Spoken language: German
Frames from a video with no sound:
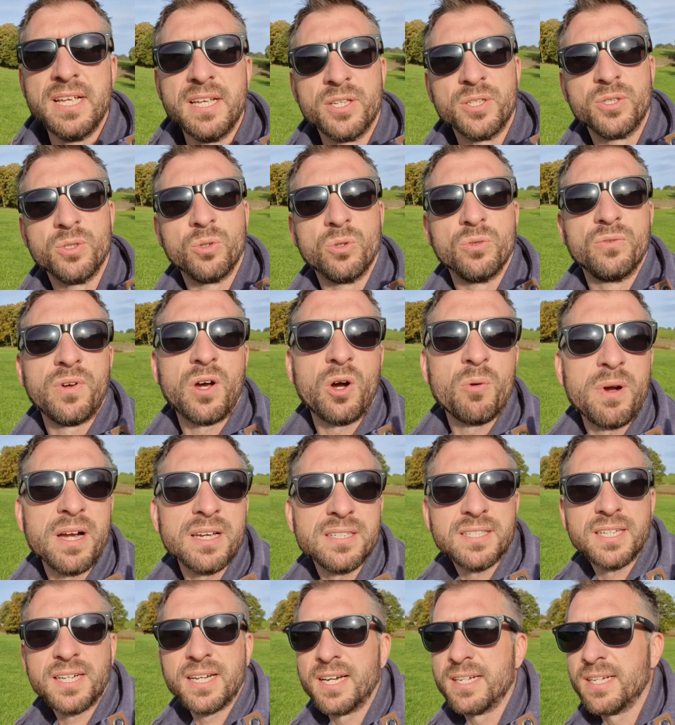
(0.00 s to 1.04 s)
So, und warum
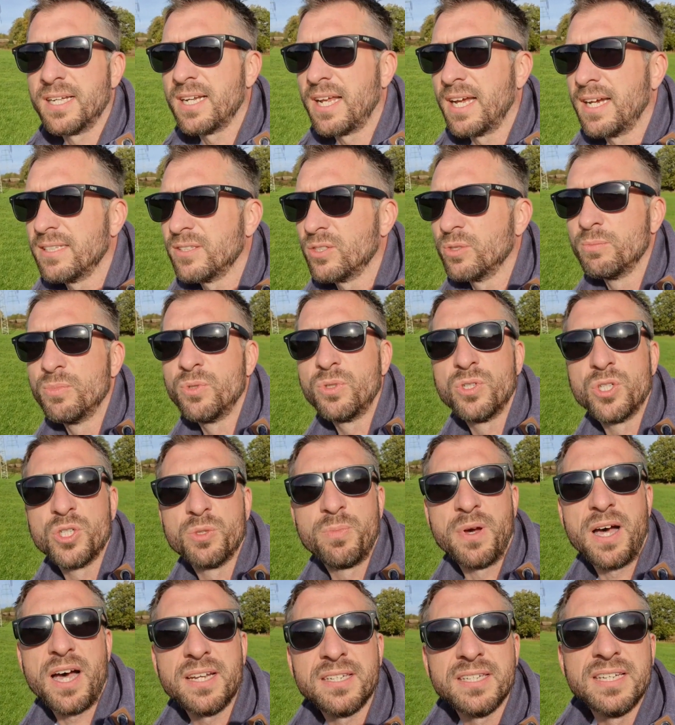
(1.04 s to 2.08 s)
heißt der Kanal eigentlich zum Glück
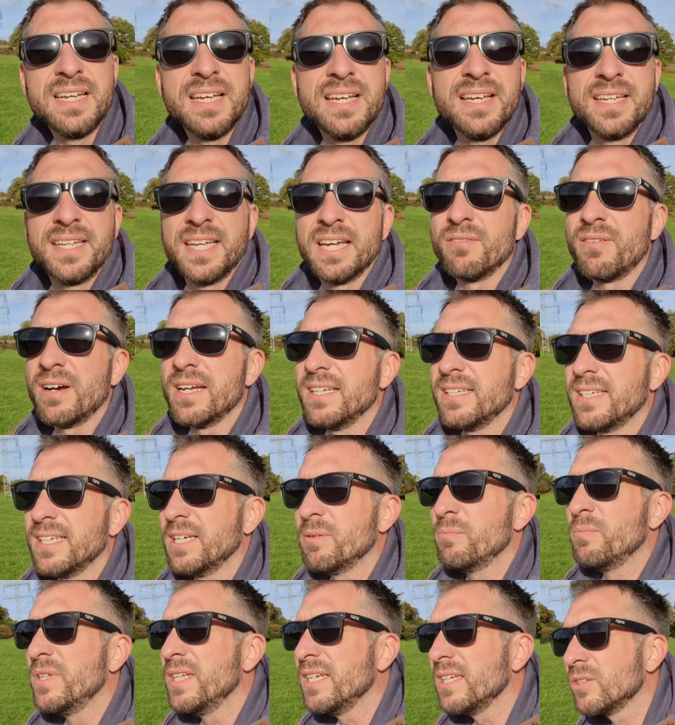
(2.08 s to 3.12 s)
gespart? Ja, weil ich
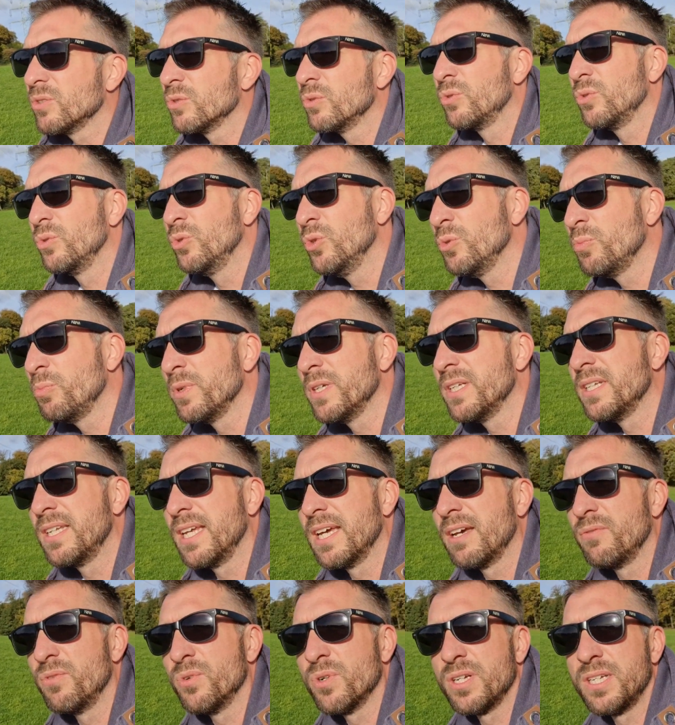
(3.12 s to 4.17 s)
eben nicht so ein Typ bin,
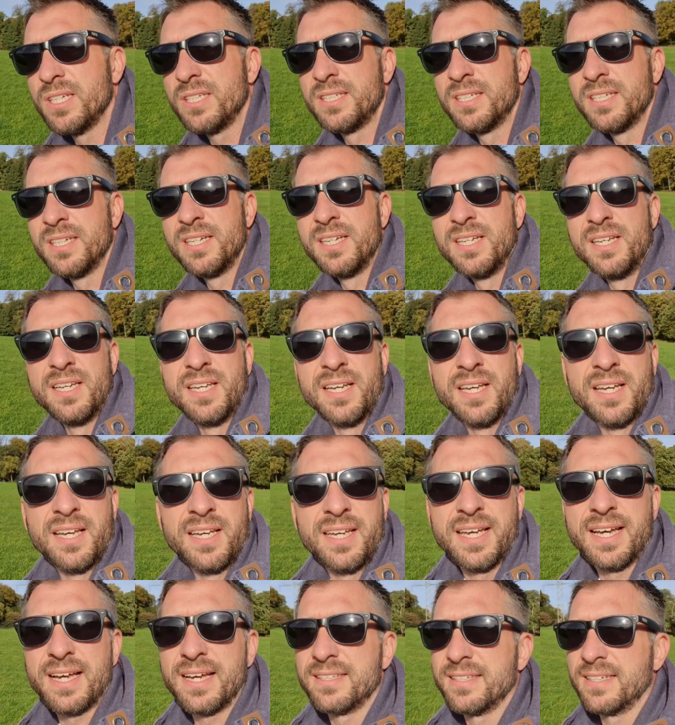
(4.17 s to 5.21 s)
der wirklich
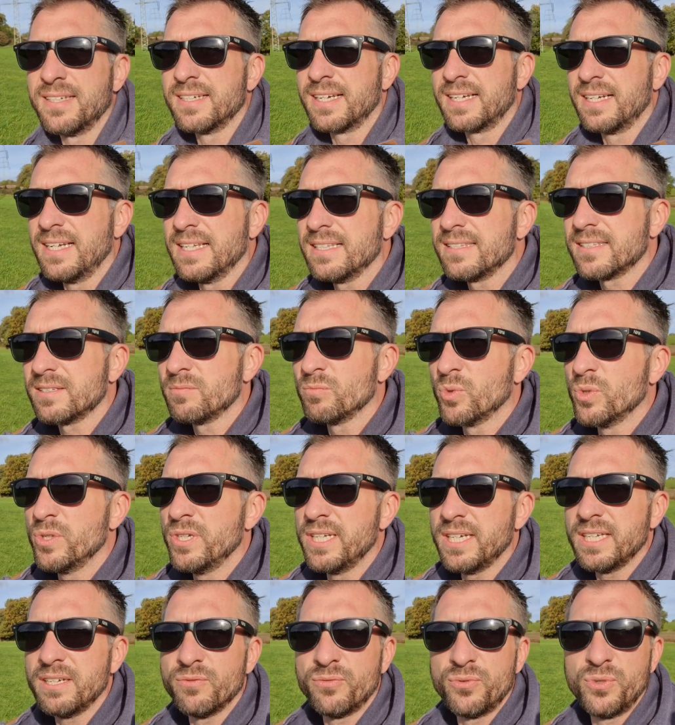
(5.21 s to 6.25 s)
ja, seine letzten
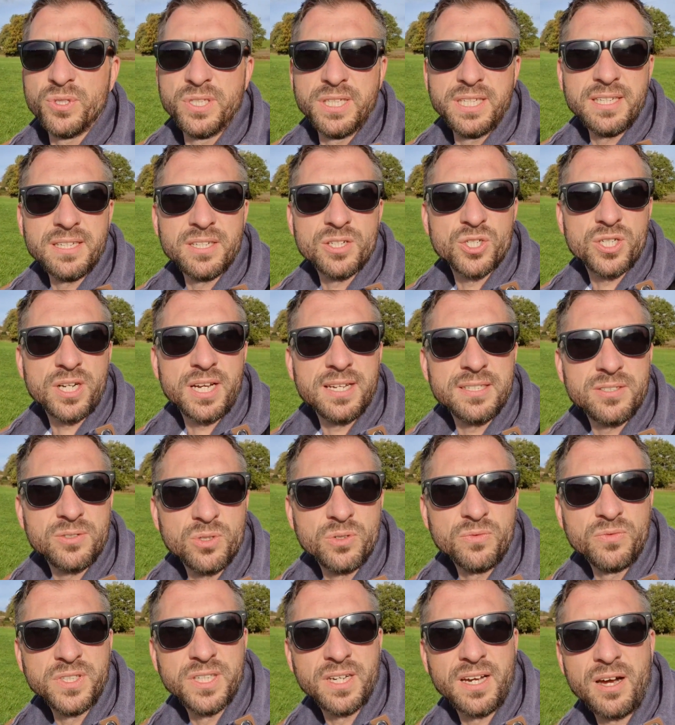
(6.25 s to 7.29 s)
Moneten für jeden Scheiß
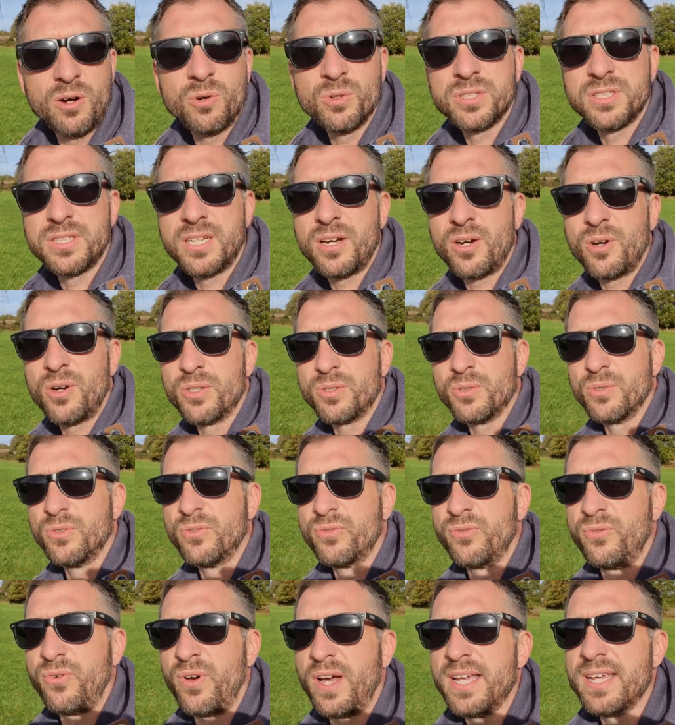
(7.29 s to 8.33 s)
irgendwie raushaut und
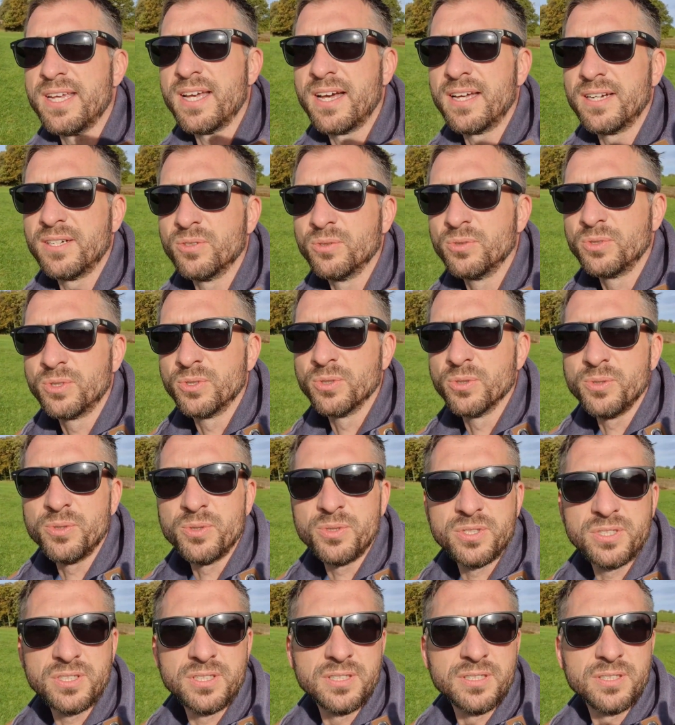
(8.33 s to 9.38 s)
feiern und
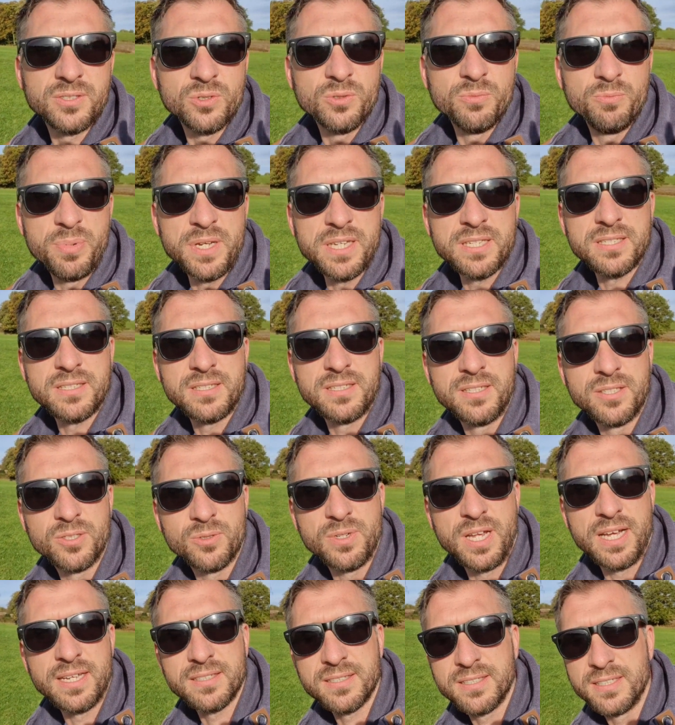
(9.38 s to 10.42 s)
Größtes und Bestes
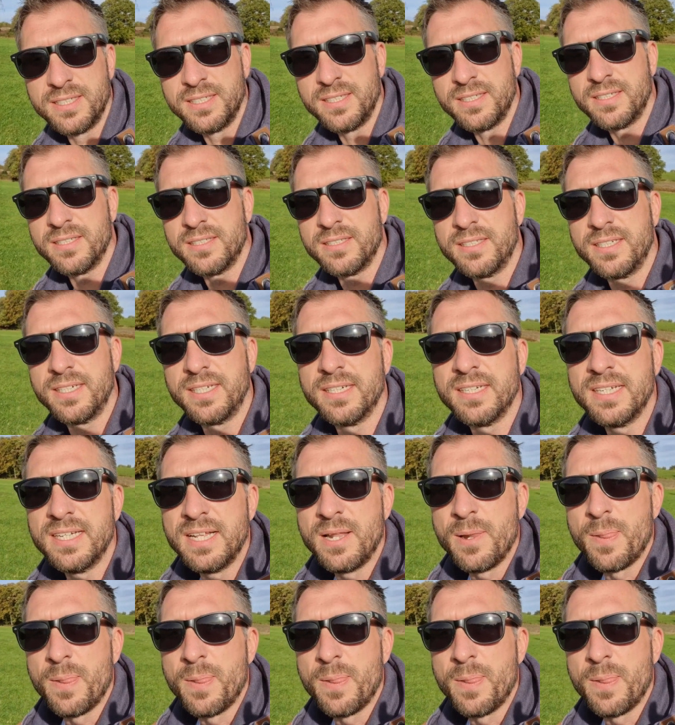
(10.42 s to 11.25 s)
und hast du nicht gesehen.